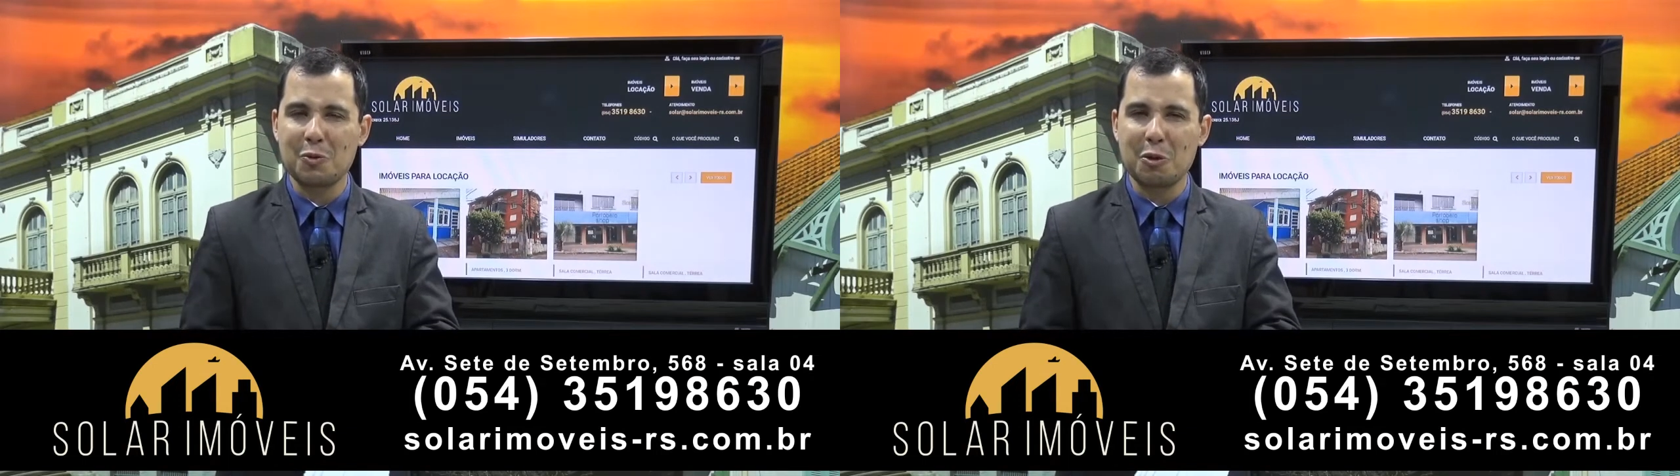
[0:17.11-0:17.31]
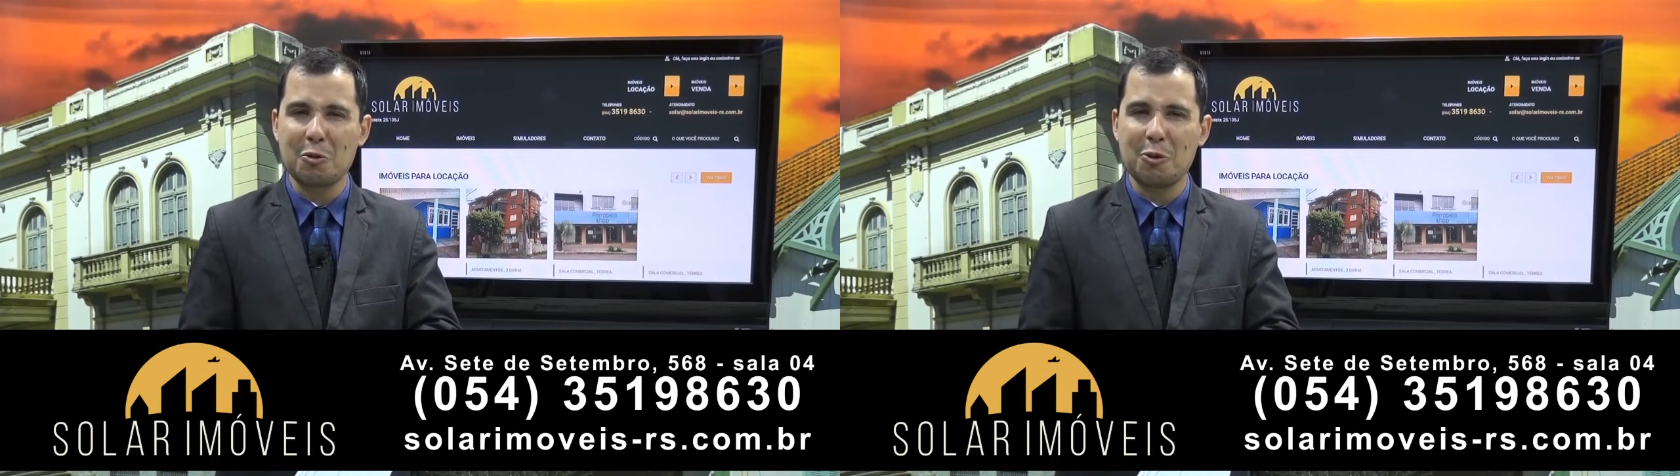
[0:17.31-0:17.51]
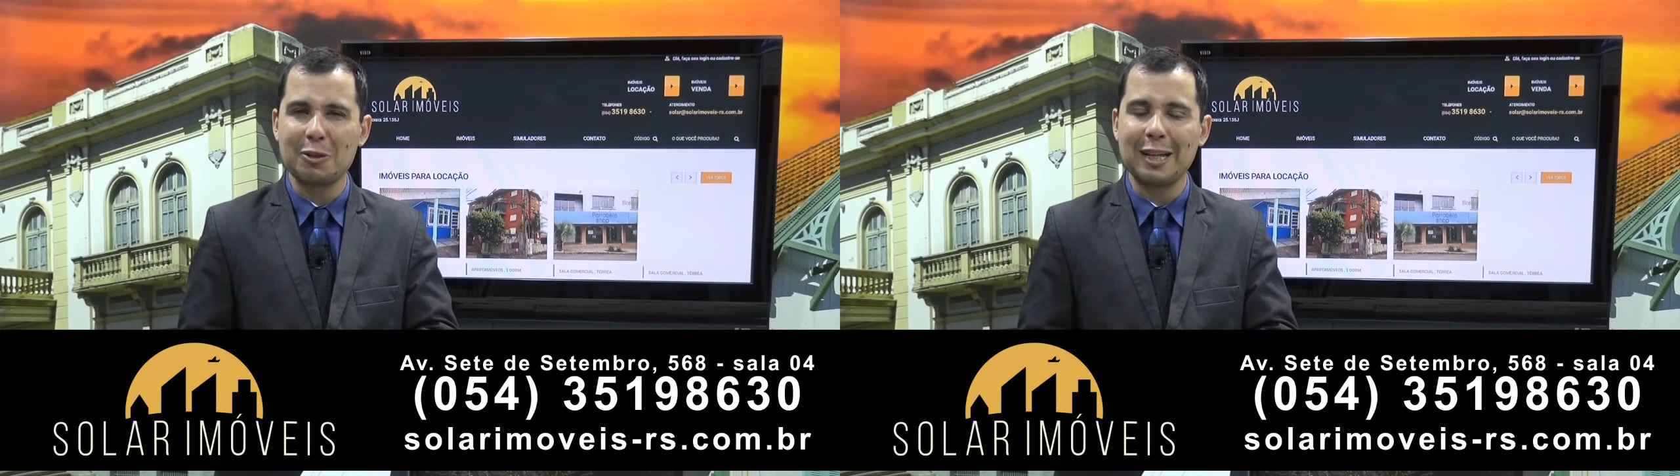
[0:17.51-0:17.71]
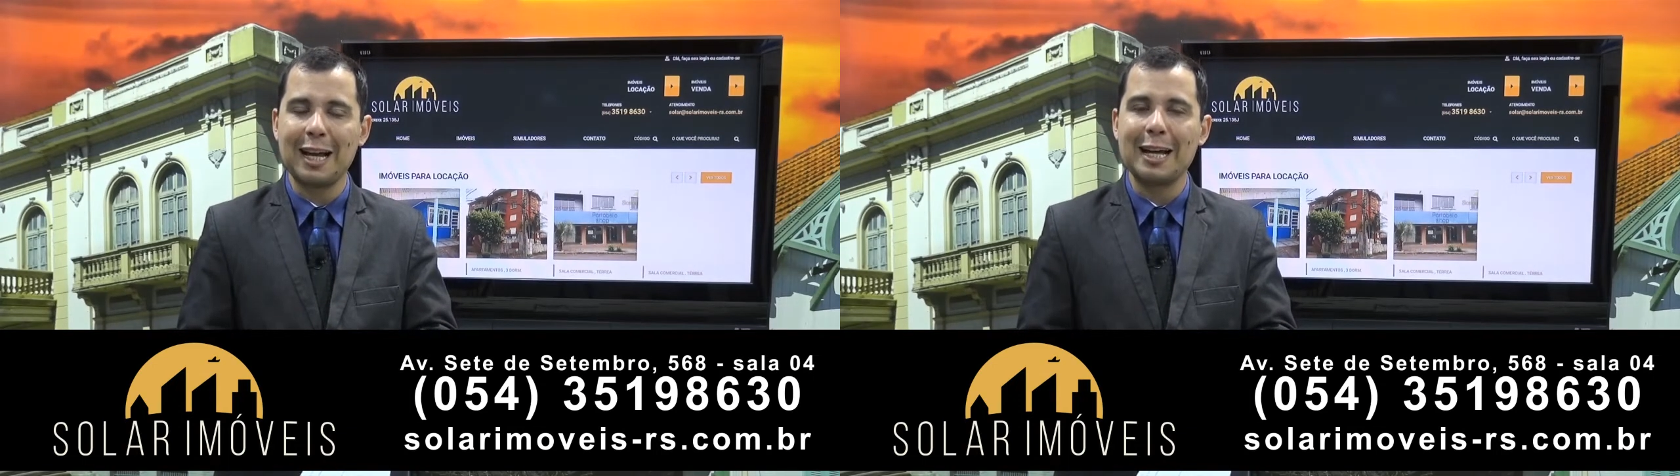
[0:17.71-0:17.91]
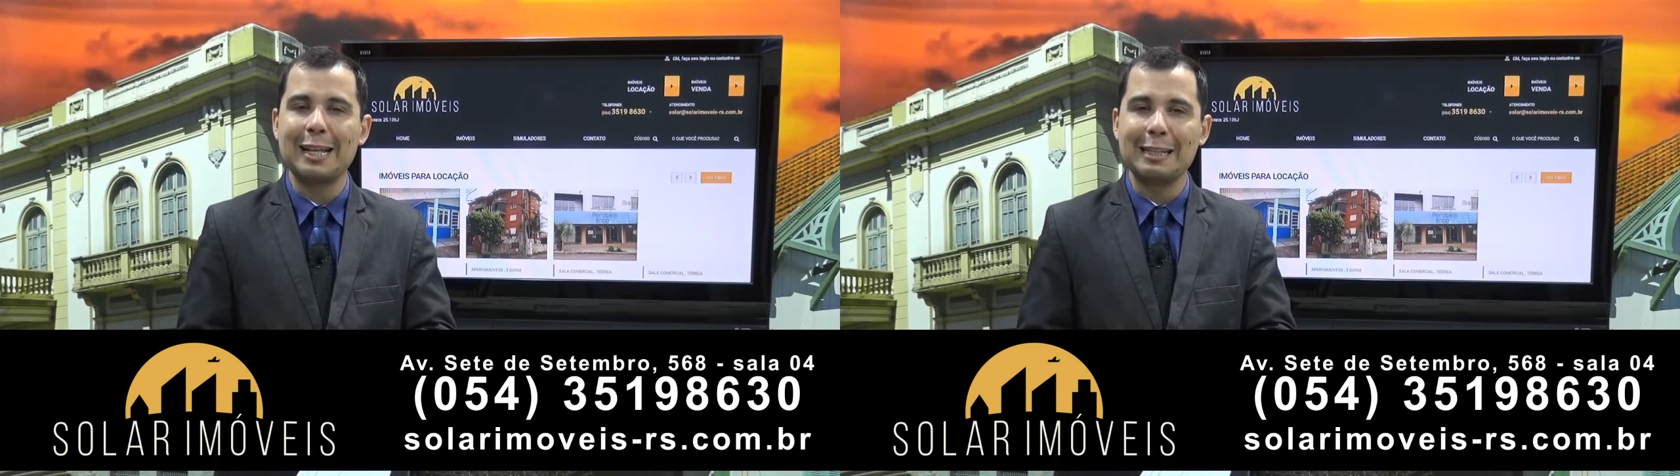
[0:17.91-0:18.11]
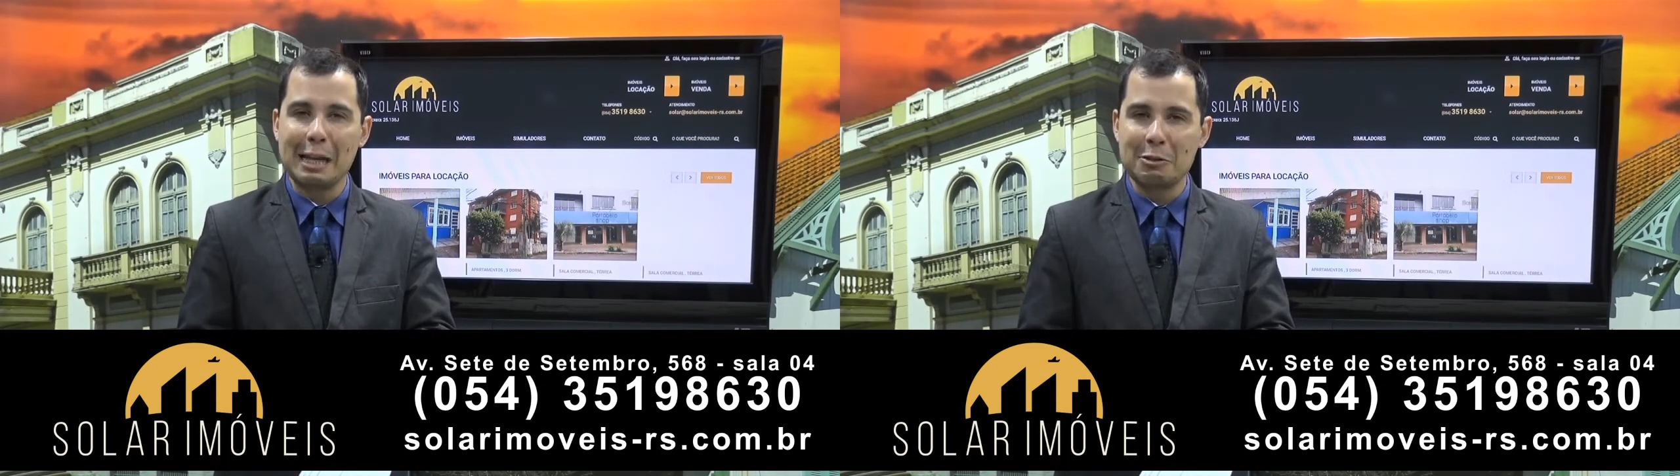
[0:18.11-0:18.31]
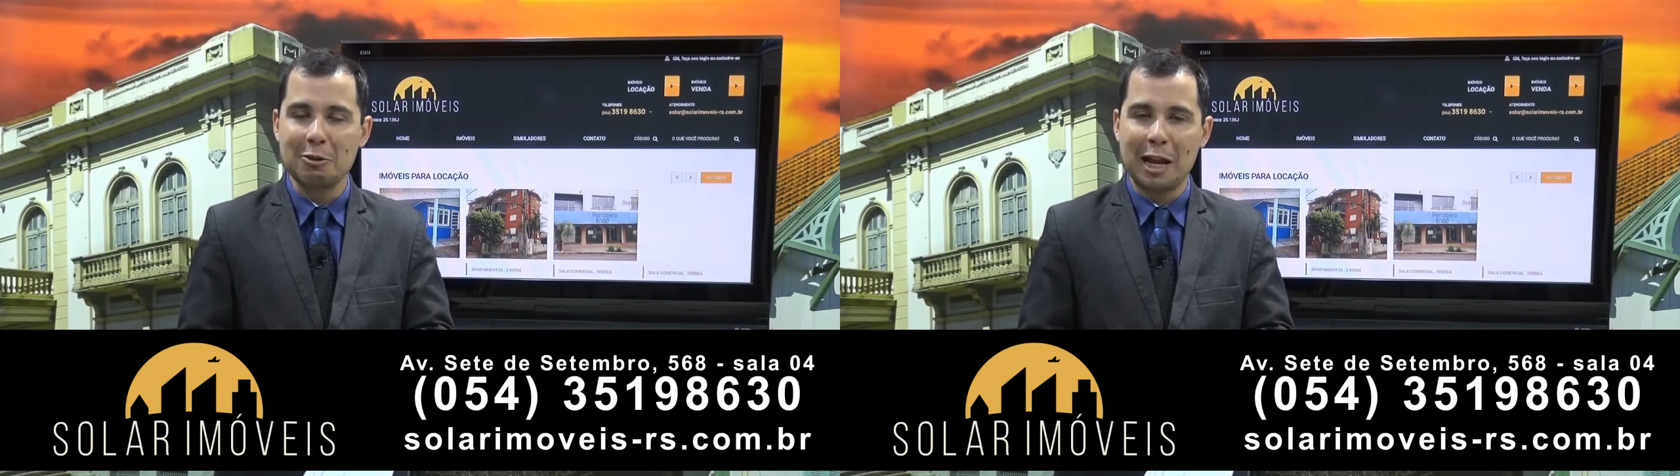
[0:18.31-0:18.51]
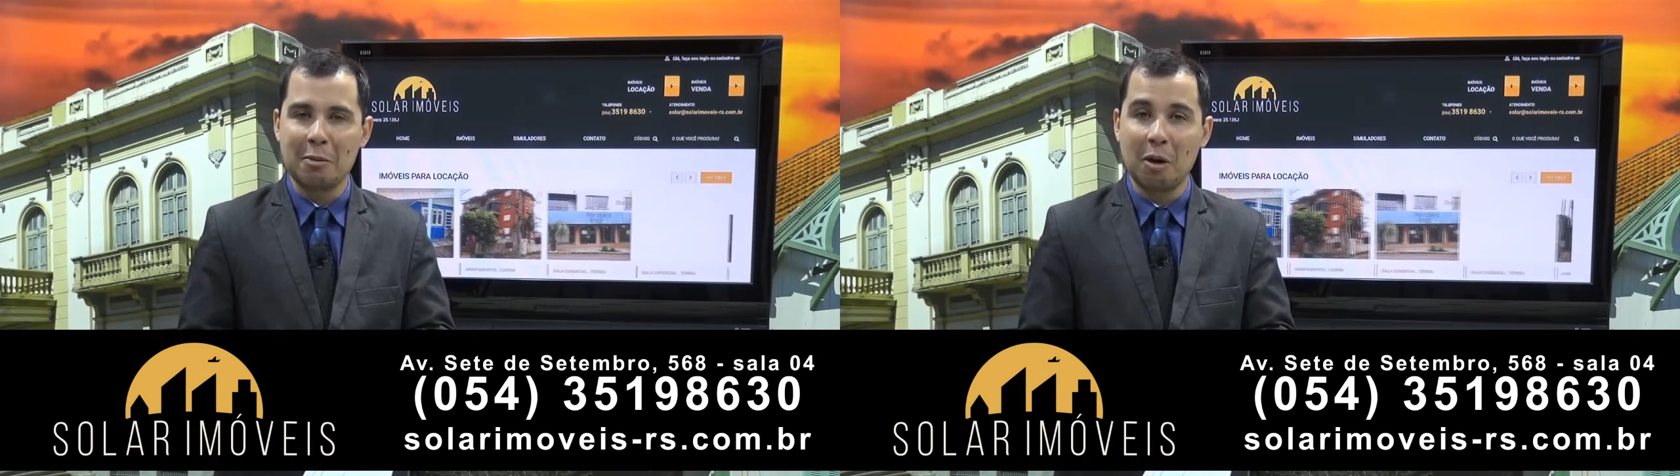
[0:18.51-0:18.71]
você encontra na
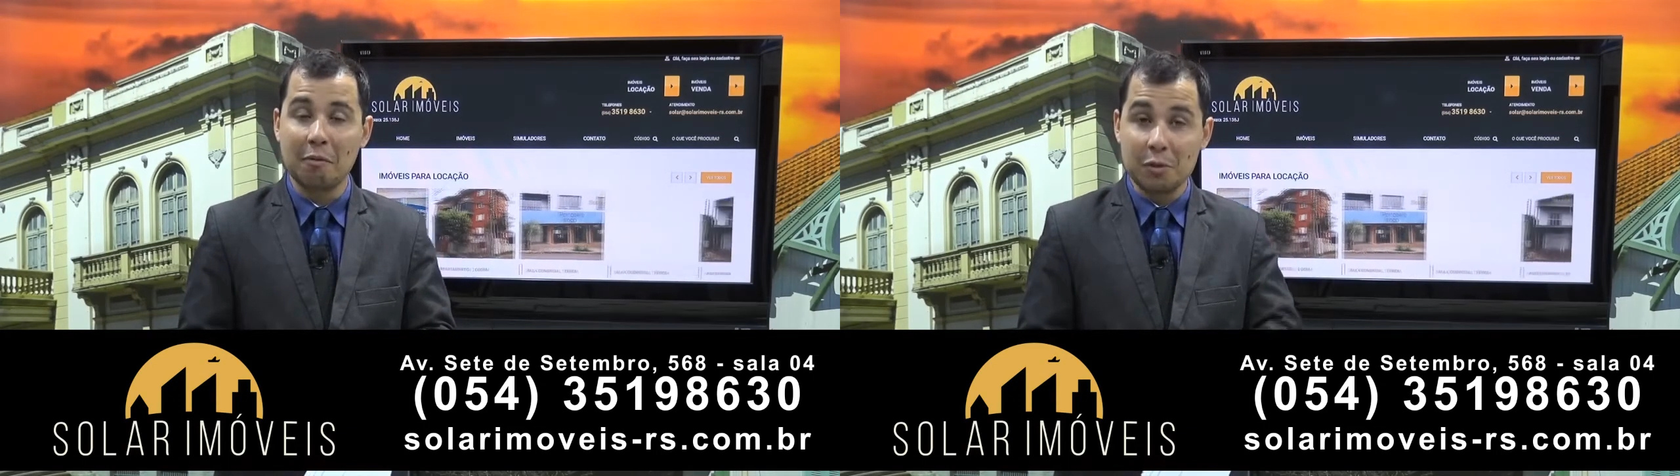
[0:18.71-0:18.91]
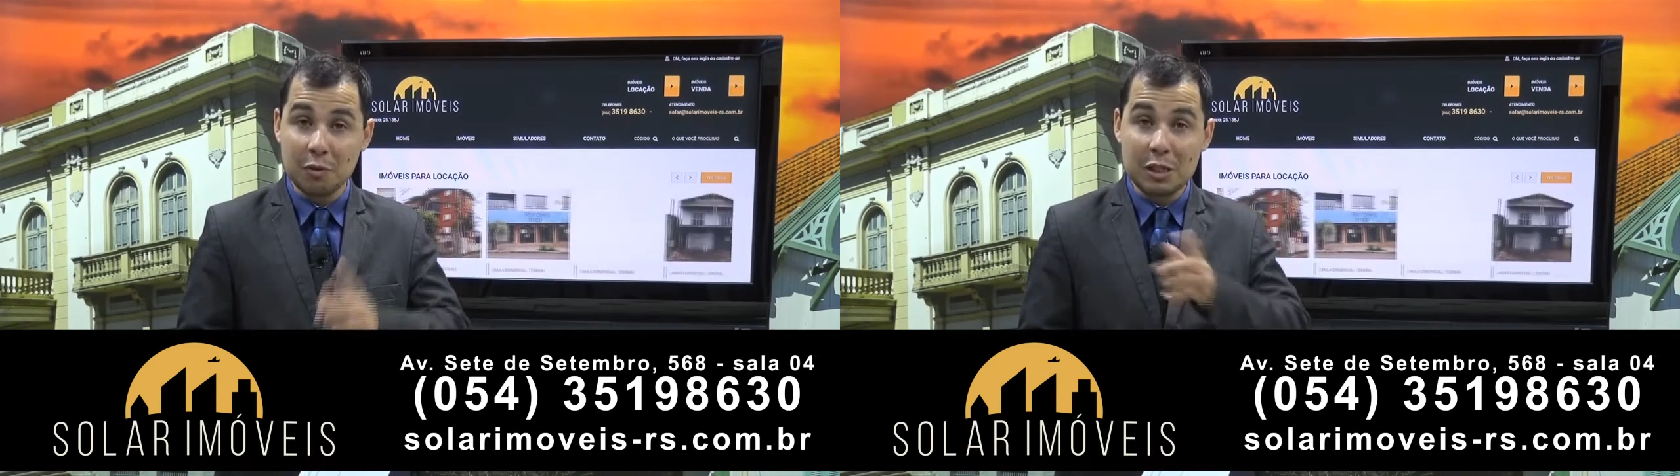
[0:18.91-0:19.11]
Solar Imóveis.